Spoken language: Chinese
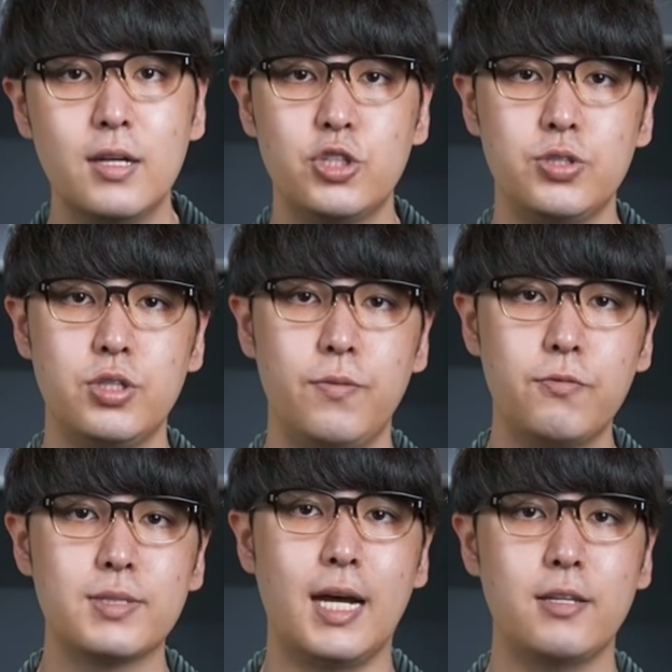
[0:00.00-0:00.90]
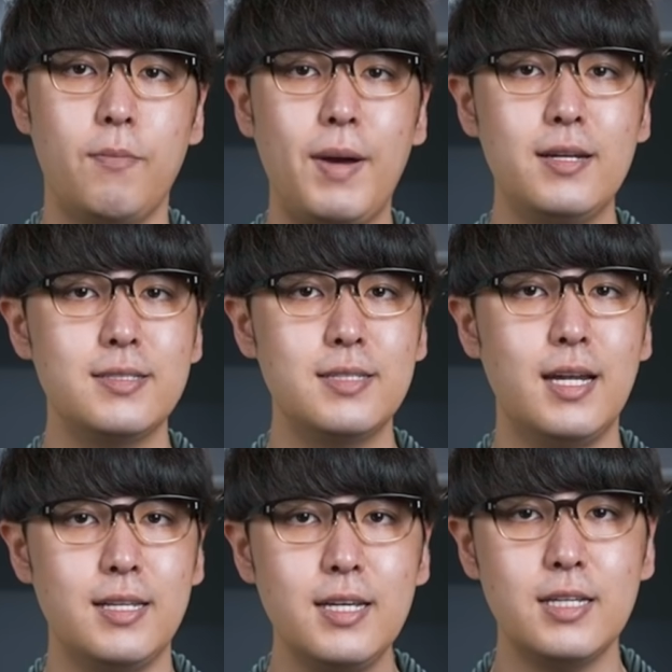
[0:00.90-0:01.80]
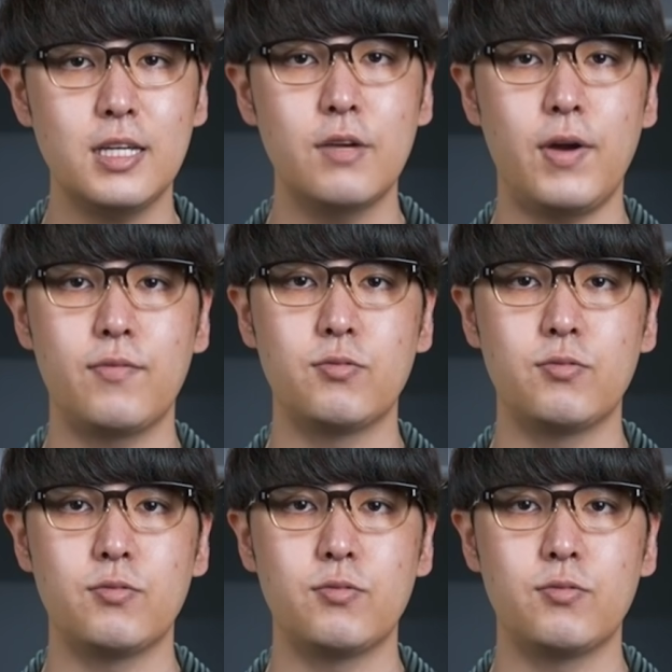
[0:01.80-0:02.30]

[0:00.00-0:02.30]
甚至复杂到巴勒斯坦议题仿。